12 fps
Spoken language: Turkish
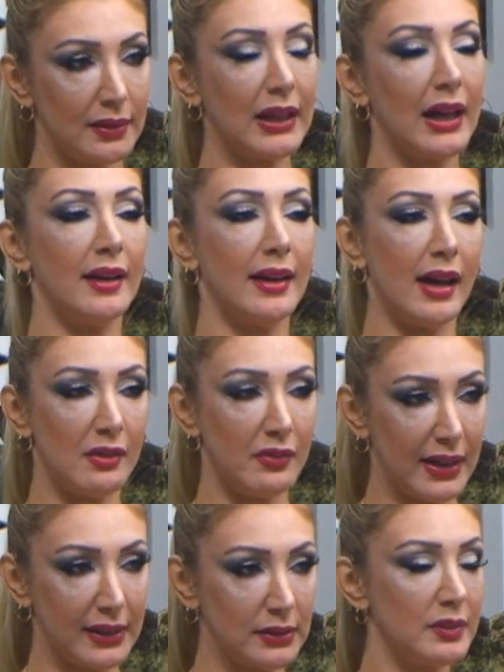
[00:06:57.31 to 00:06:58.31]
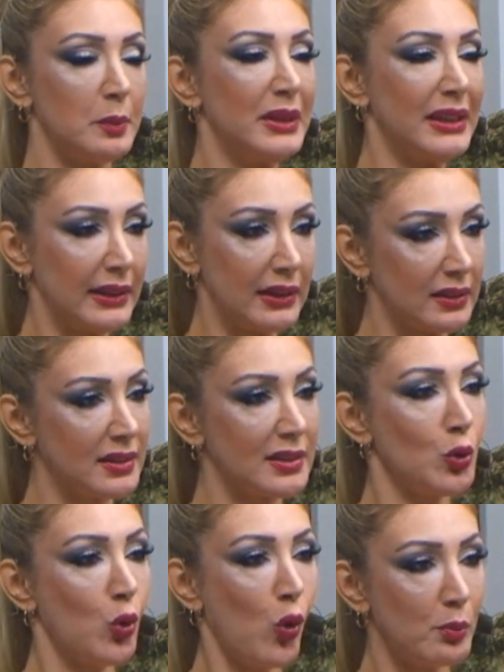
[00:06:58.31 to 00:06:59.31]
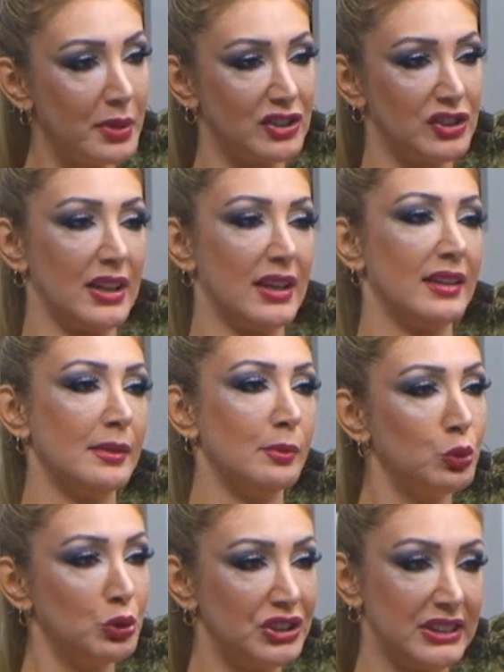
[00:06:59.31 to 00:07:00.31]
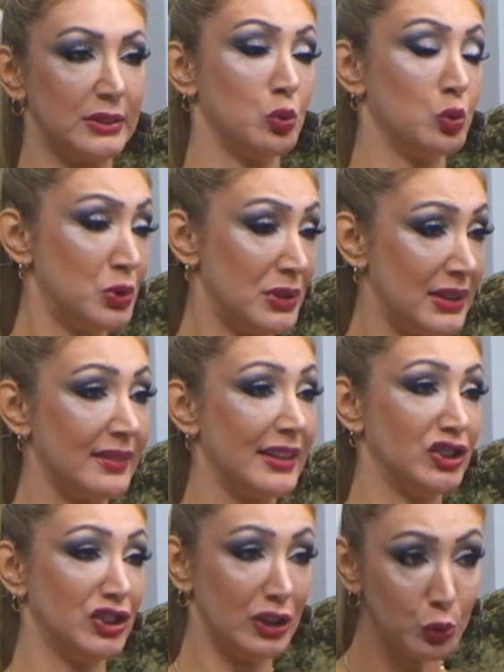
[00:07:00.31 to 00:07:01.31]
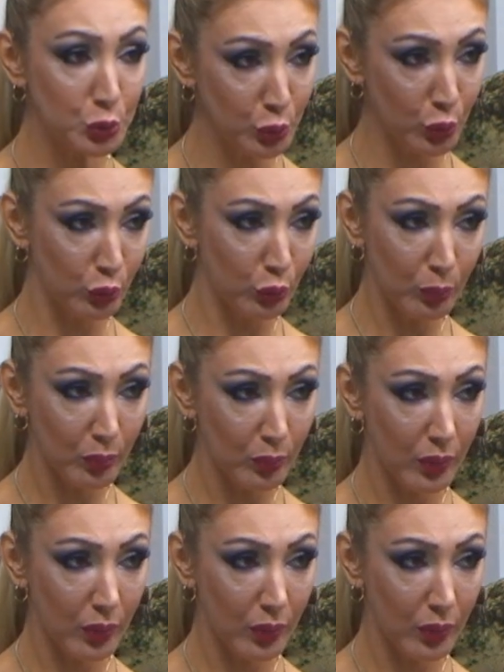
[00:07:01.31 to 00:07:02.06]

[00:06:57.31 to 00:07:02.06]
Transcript: Karar verdim ve bir yıldır yoğun bir şekilde bu işin üzerinde çalışıyorum.